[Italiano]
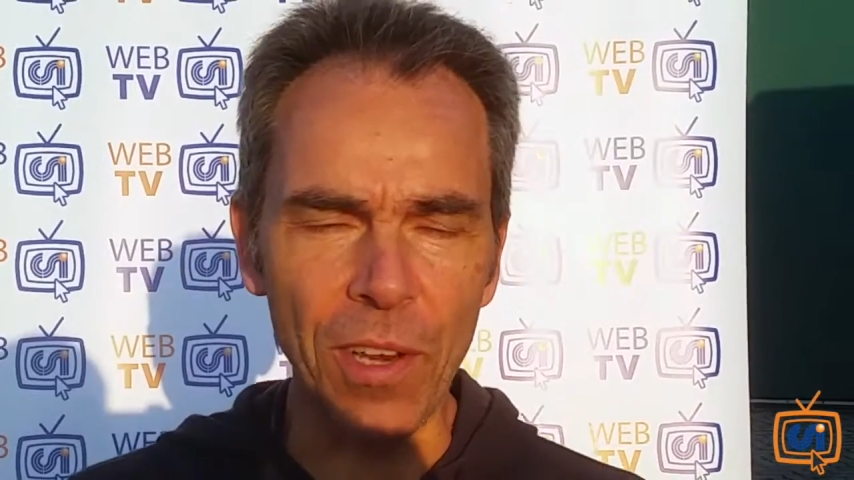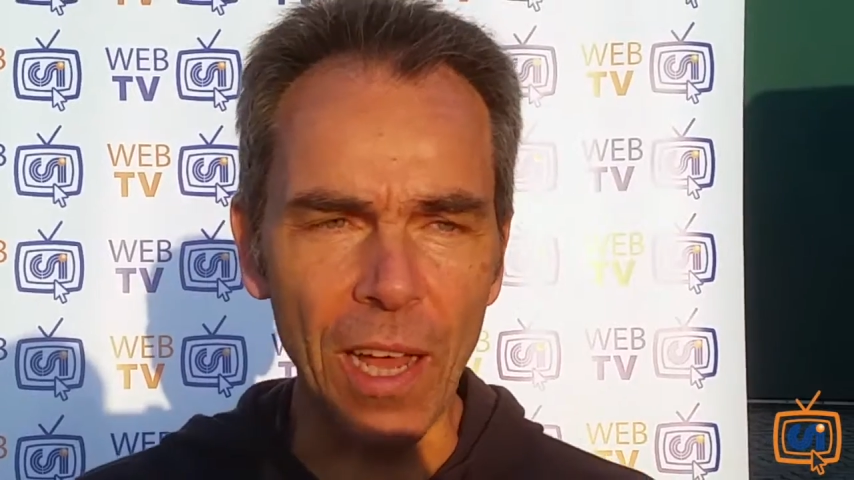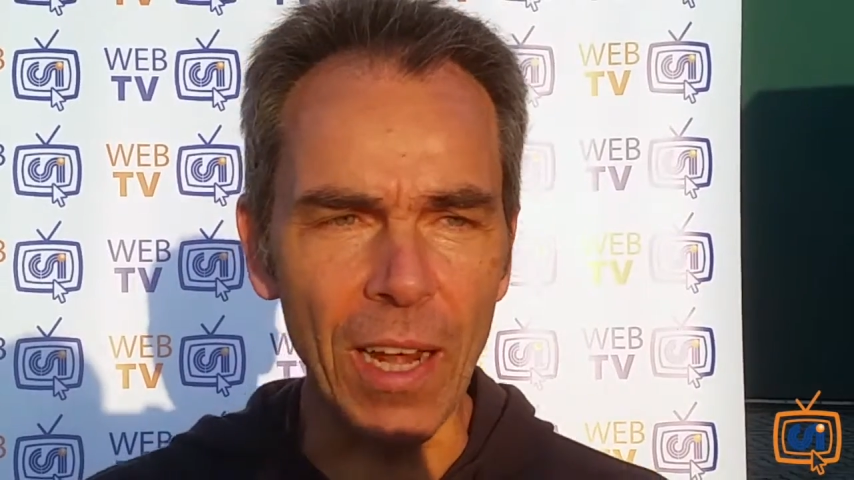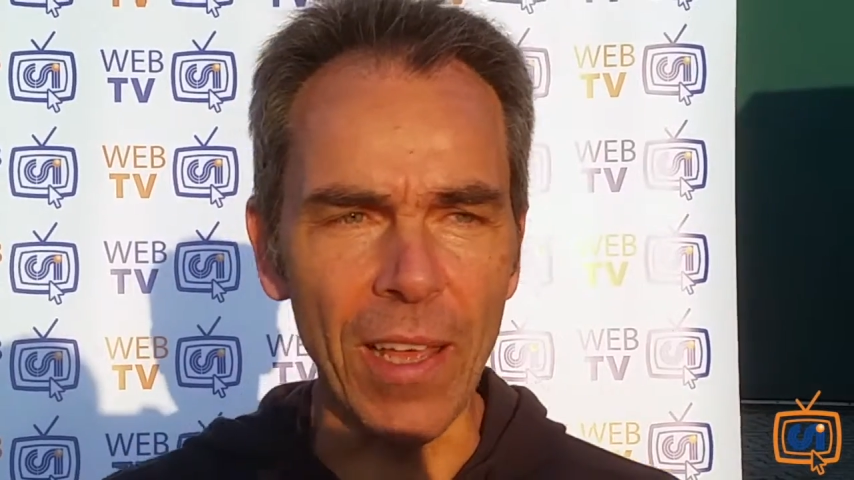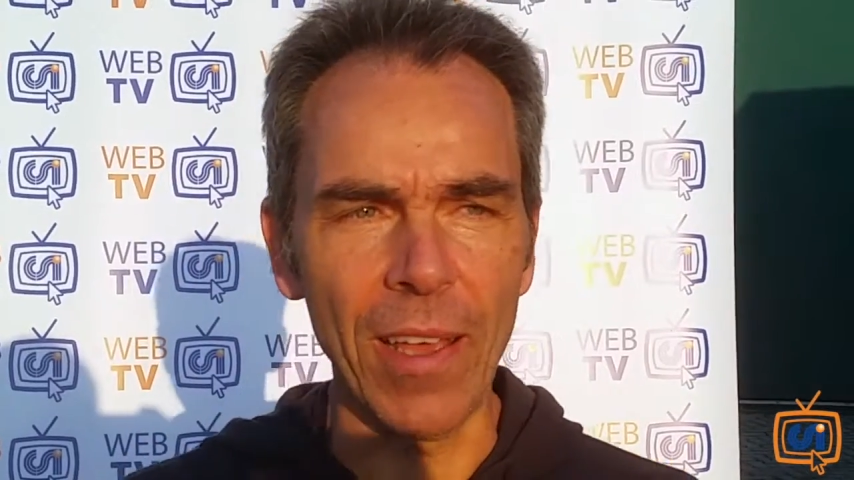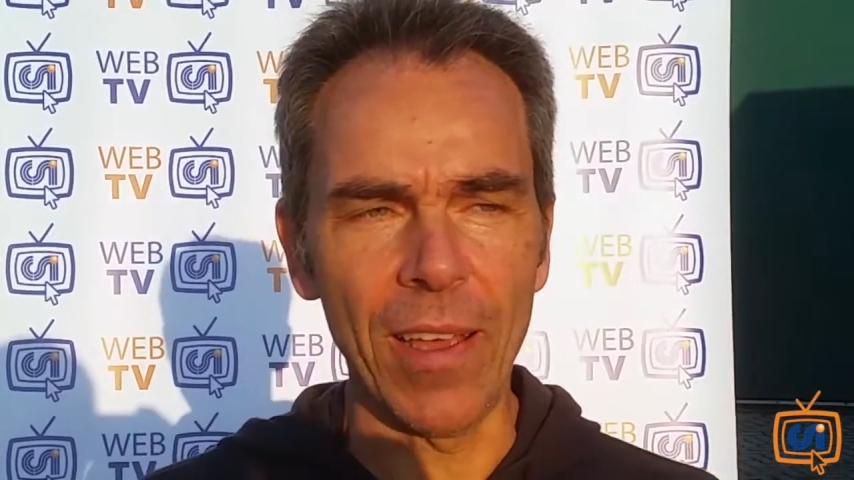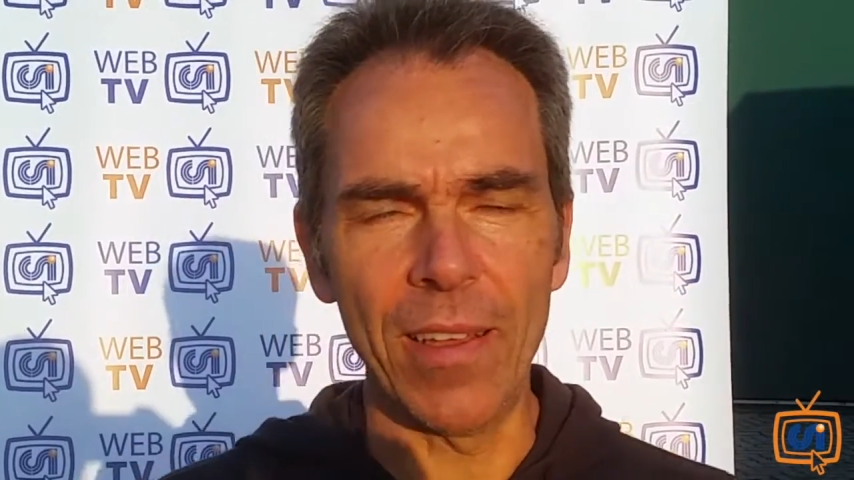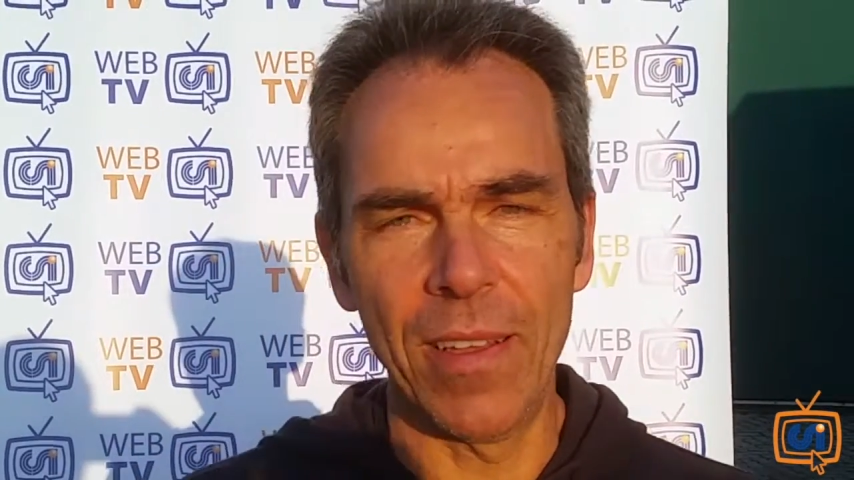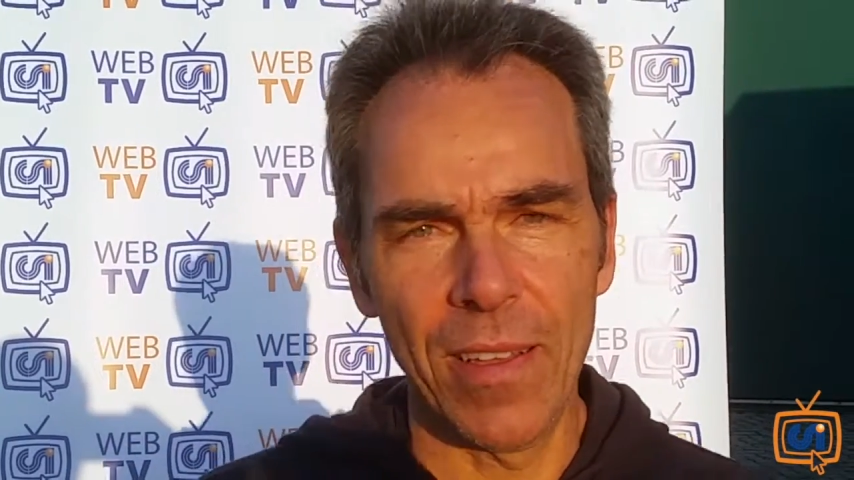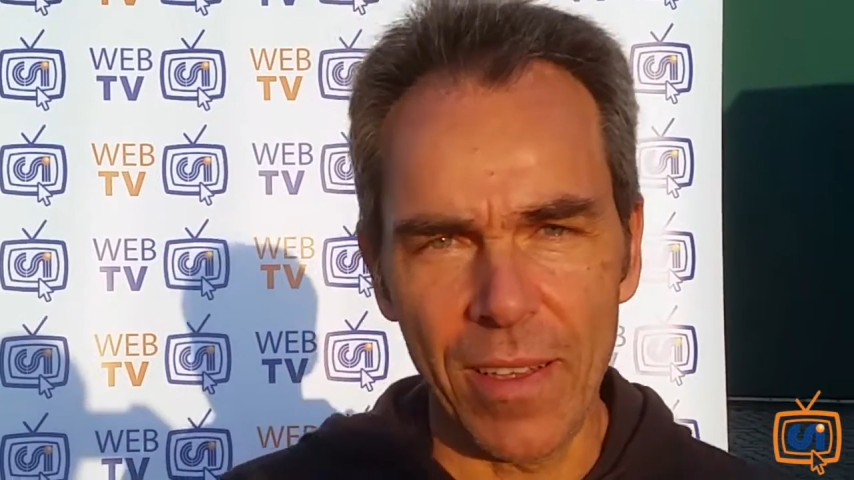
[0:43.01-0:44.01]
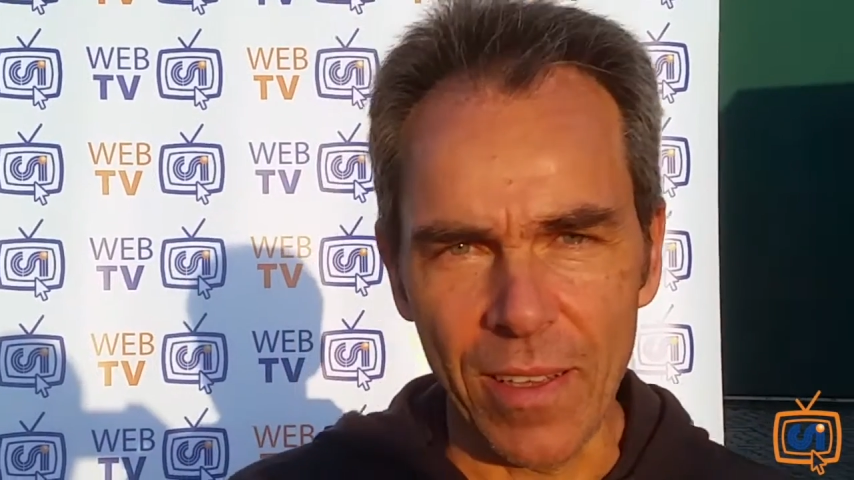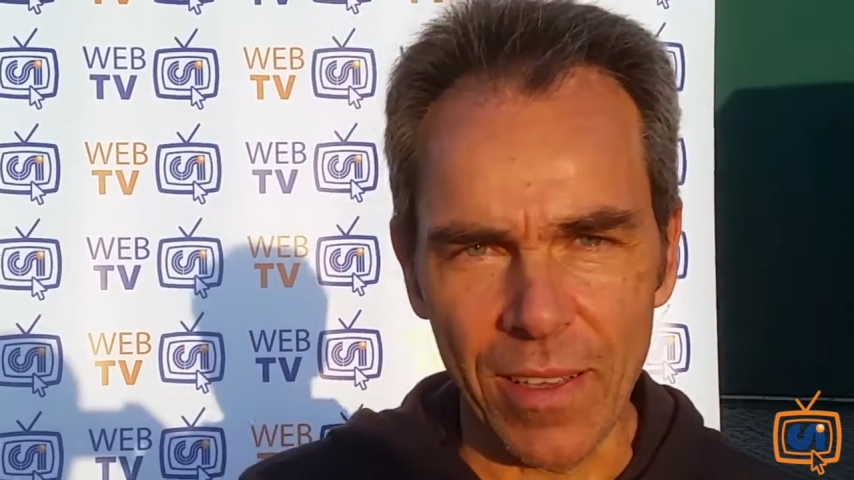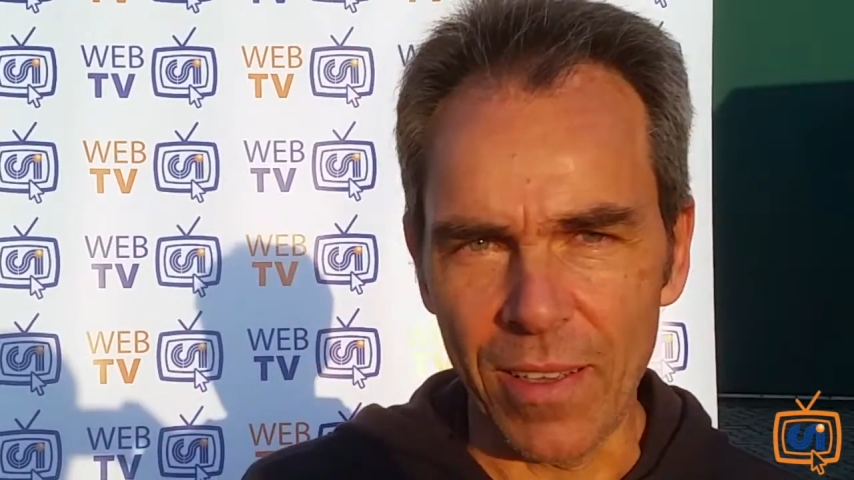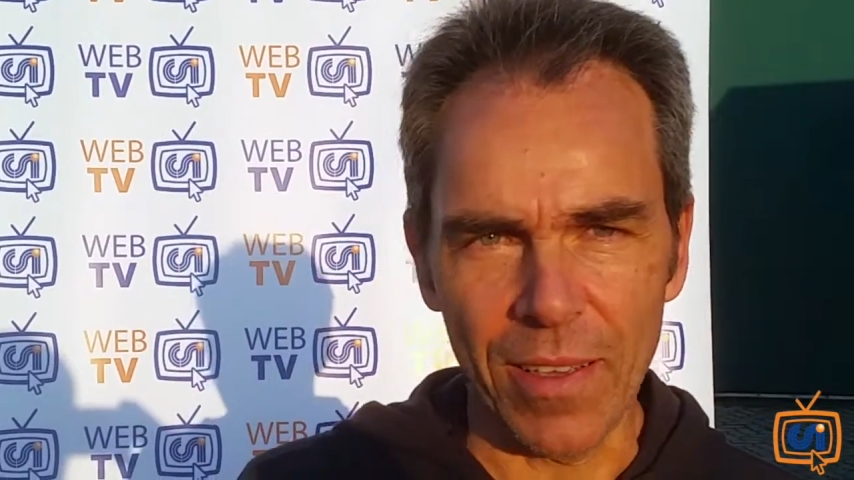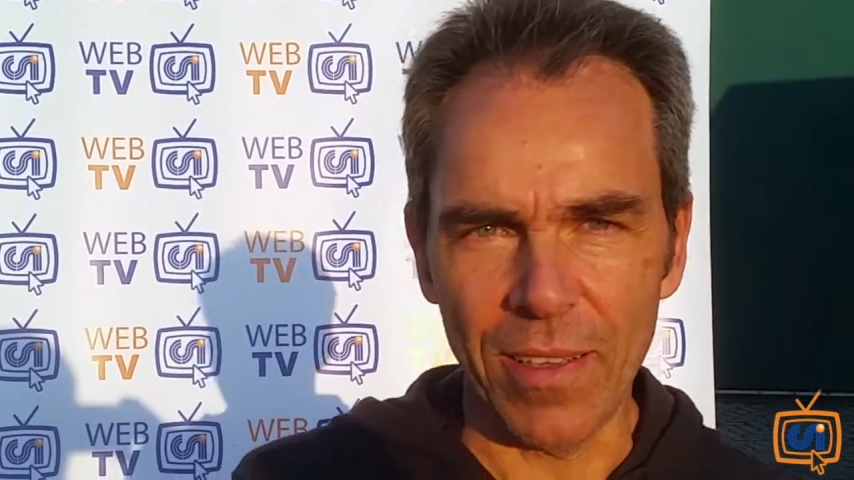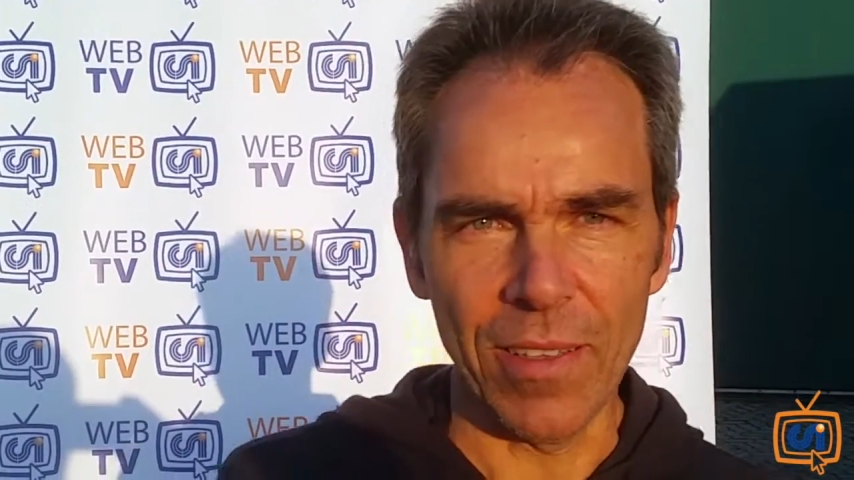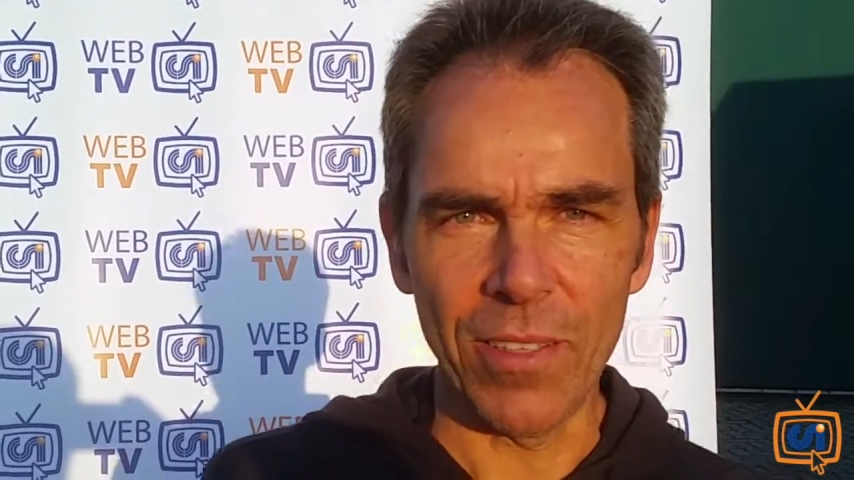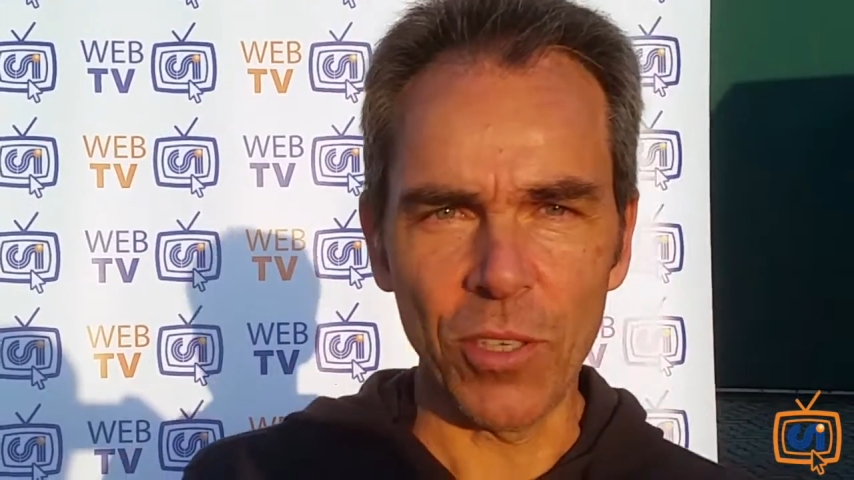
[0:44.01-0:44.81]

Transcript: finale eh,